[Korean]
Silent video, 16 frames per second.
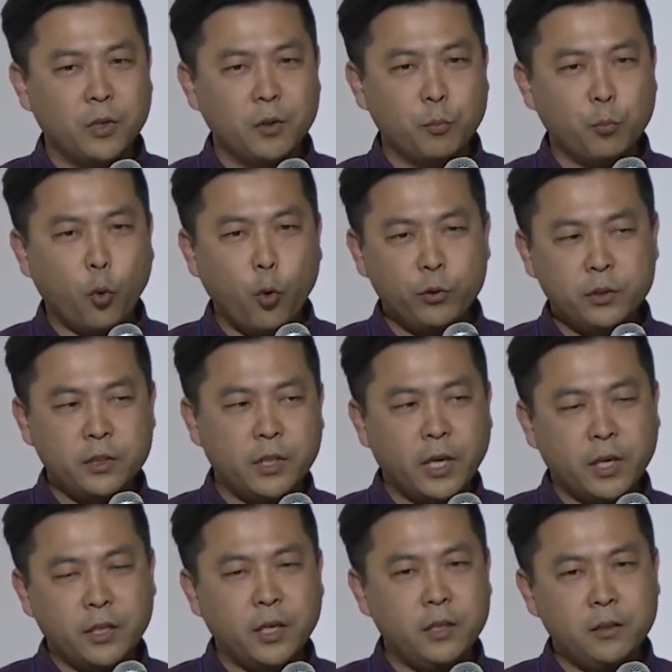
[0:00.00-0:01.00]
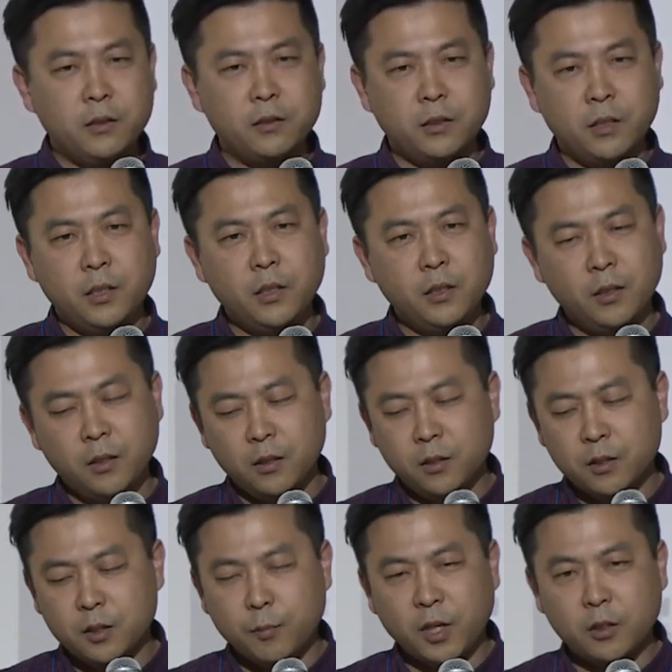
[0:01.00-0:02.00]
모든 개개인들이
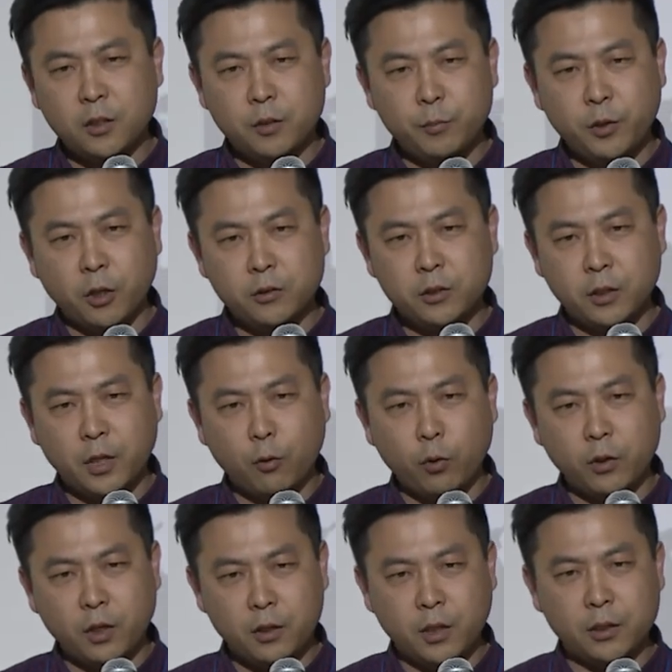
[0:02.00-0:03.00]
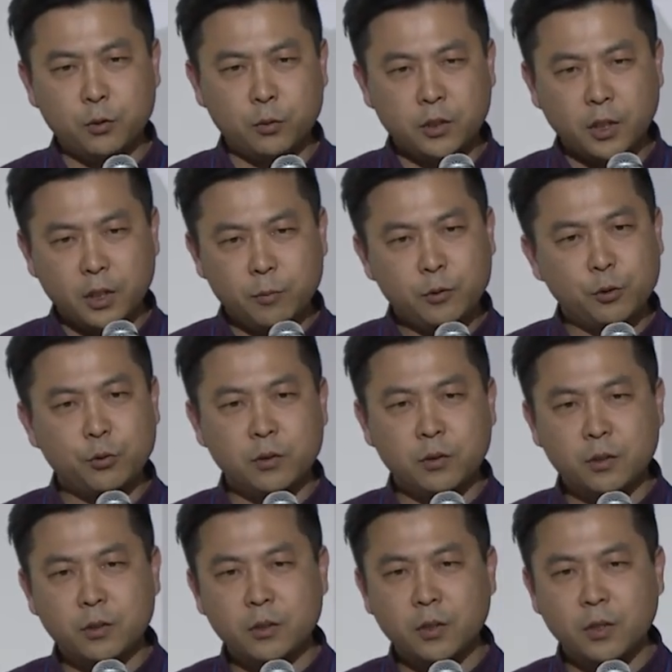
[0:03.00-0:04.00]
그만큼 결정의 권한을 가지고 책임질 수
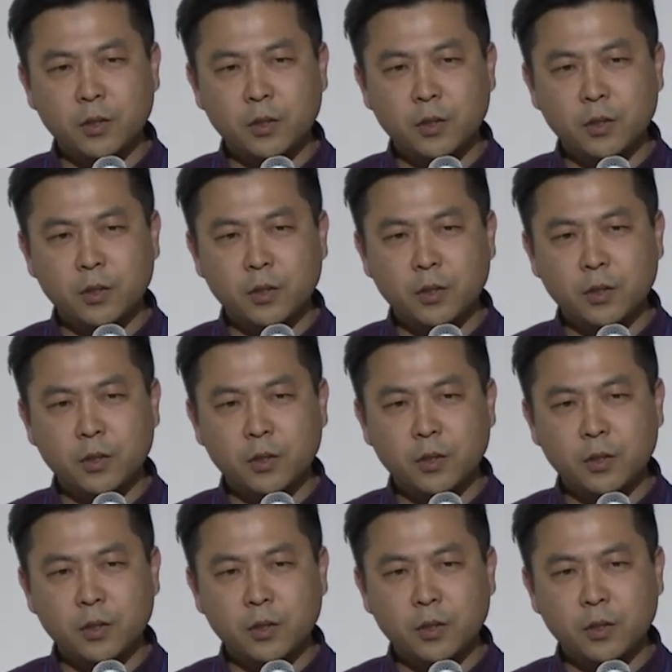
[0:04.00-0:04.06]
있는